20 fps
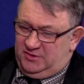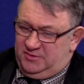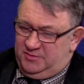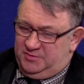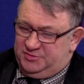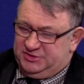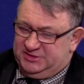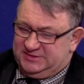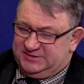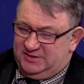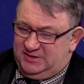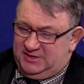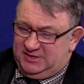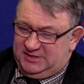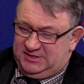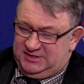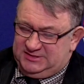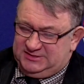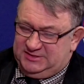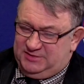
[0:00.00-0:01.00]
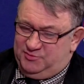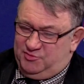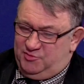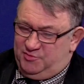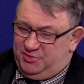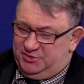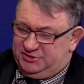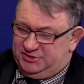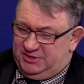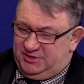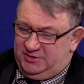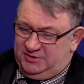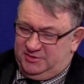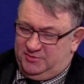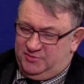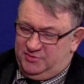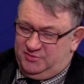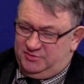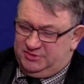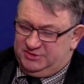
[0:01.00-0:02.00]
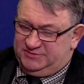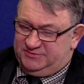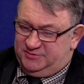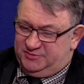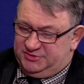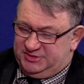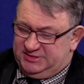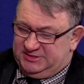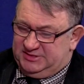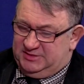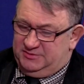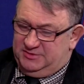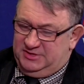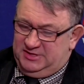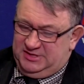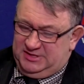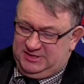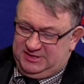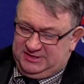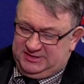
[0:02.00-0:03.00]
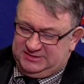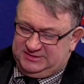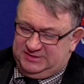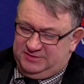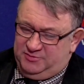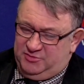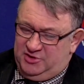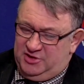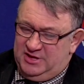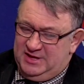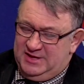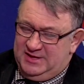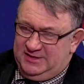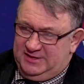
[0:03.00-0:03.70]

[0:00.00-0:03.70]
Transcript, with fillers: E, brzesko-legnickie było podzielone, bo województwo brzeskie-legnickie była